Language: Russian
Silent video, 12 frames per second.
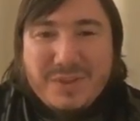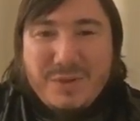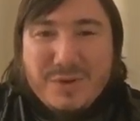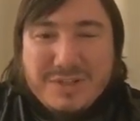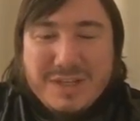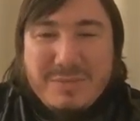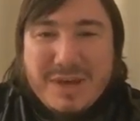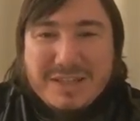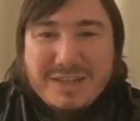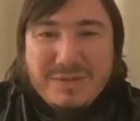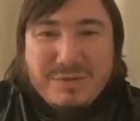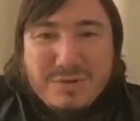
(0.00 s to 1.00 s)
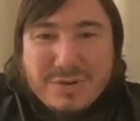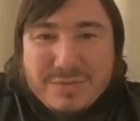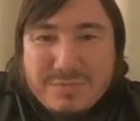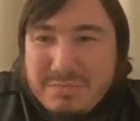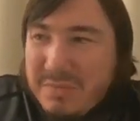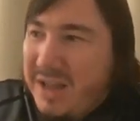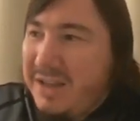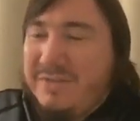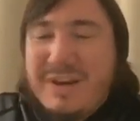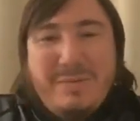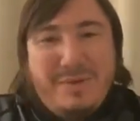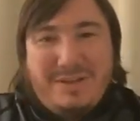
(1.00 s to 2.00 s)
То есть, имейте в виду, мало
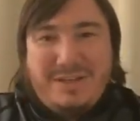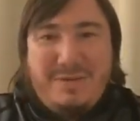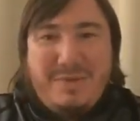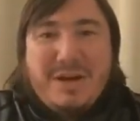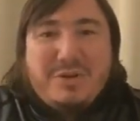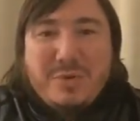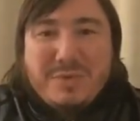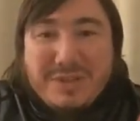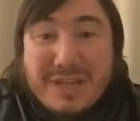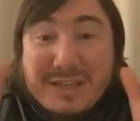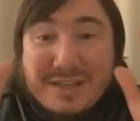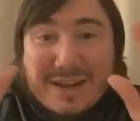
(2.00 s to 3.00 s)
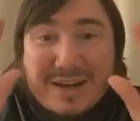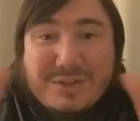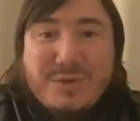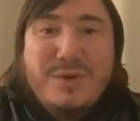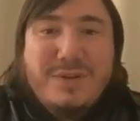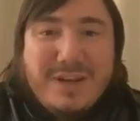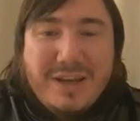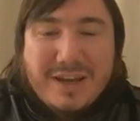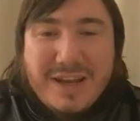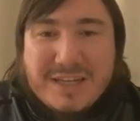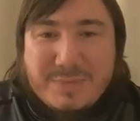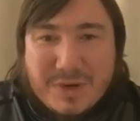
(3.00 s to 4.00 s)
времени занимает, чтобы 10 раз сурат или
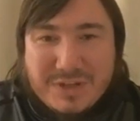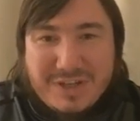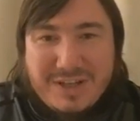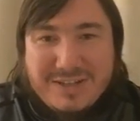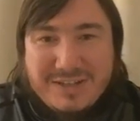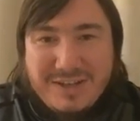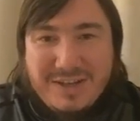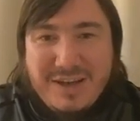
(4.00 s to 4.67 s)
ихлас прочитать.